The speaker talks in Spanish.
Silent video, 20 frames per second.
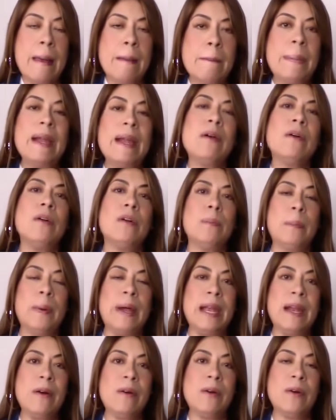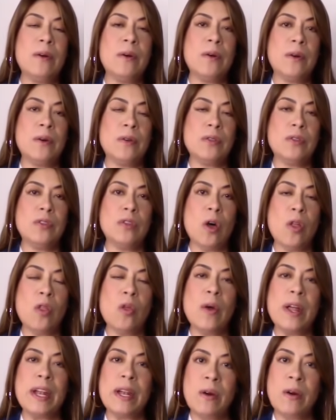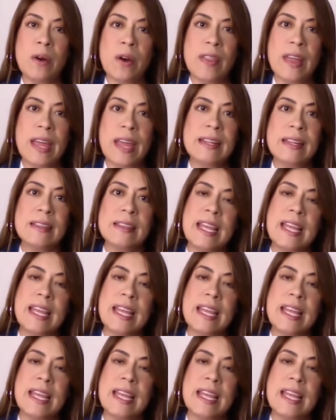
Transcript: pero, pero todo en orden,